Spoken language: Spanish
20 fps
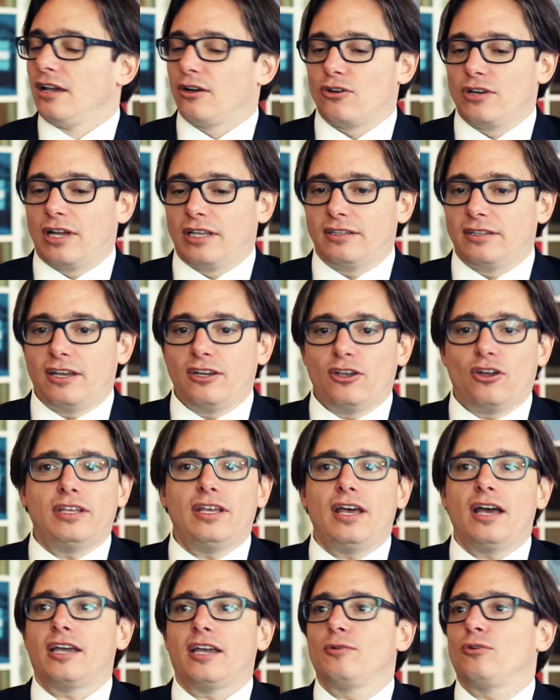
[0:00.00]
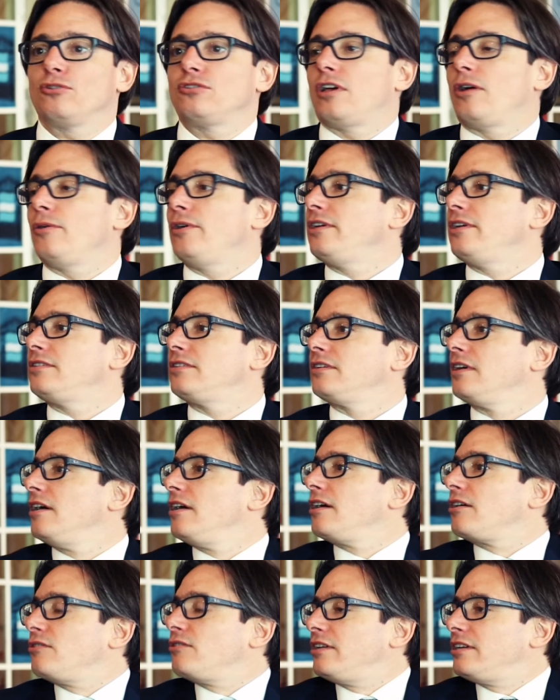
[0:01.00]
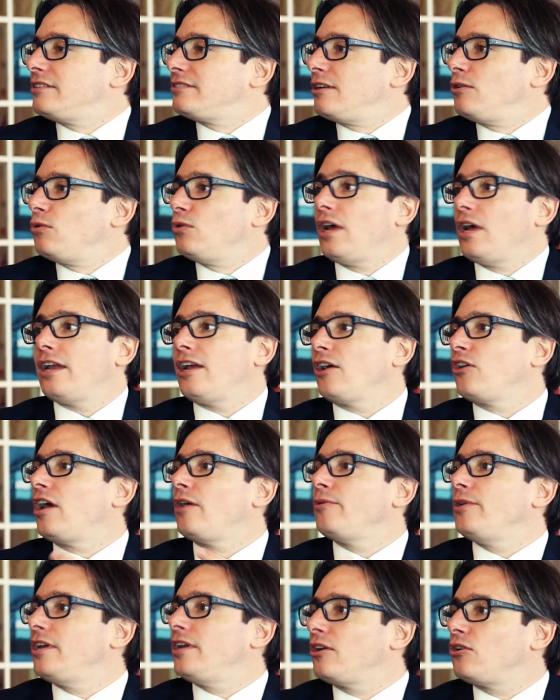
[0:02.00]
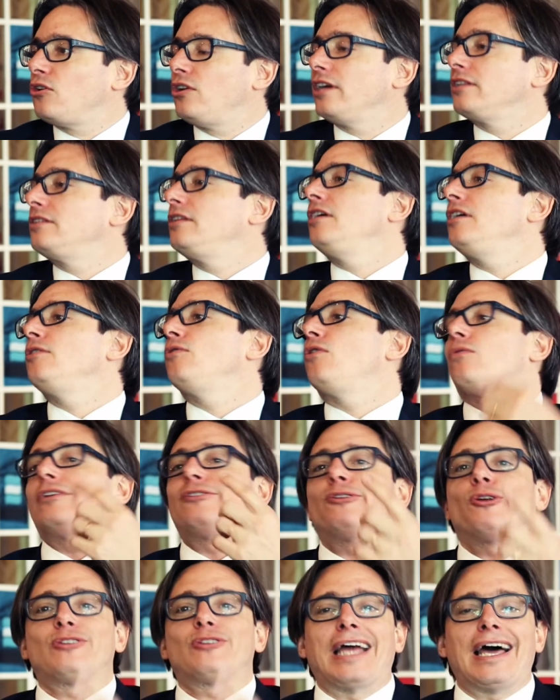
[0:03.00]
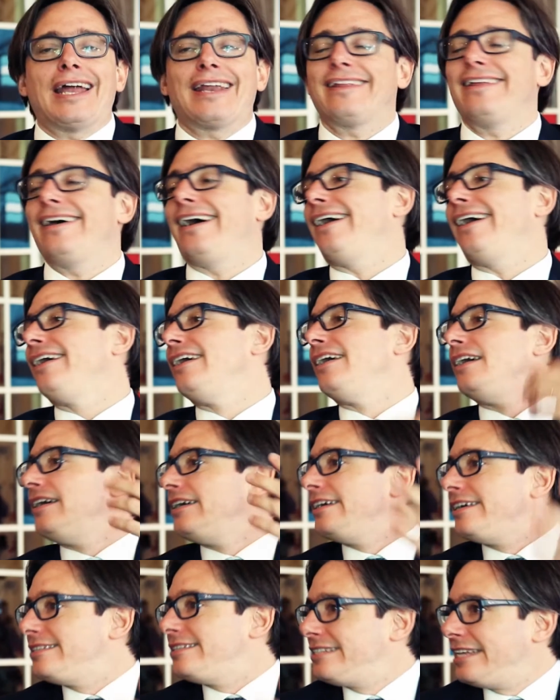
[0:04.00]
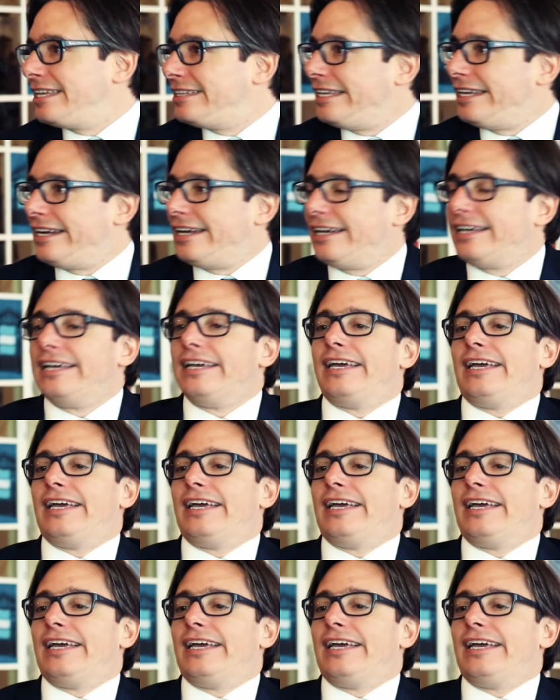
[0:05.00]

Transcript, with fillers: con anterioridad, que vos sabés con el celular a qué hora viene el colectivo, cuánto tarda, etcétera.